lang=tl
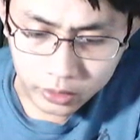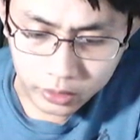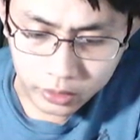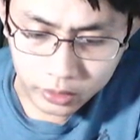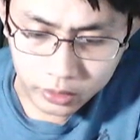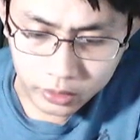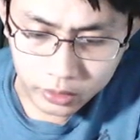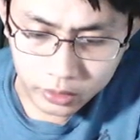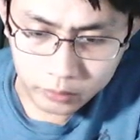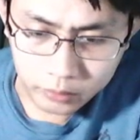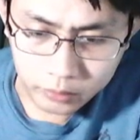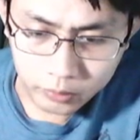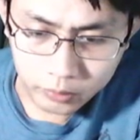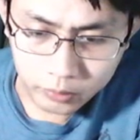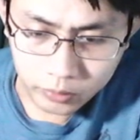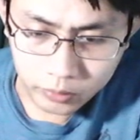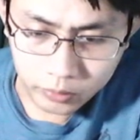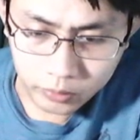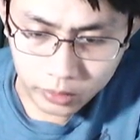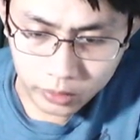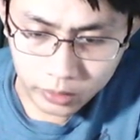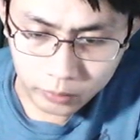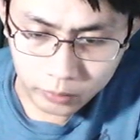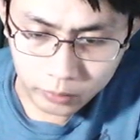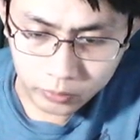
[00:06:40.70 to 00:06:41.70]
Ayan.
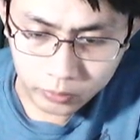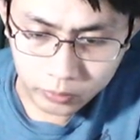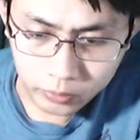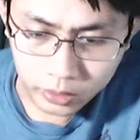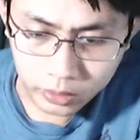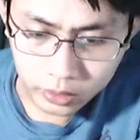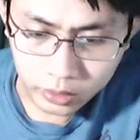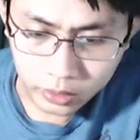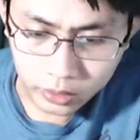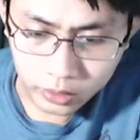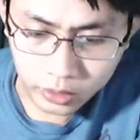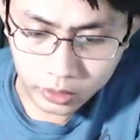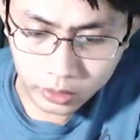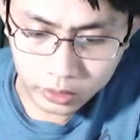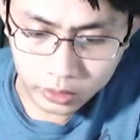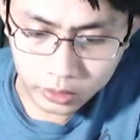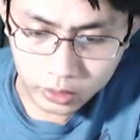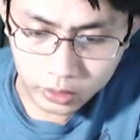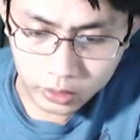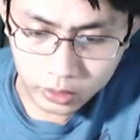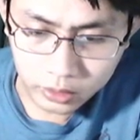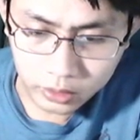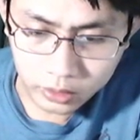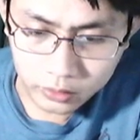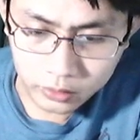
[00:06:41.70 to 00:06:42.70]
Pinitin po natin. Ganyan
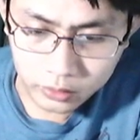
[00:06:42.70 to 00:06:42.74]
lang.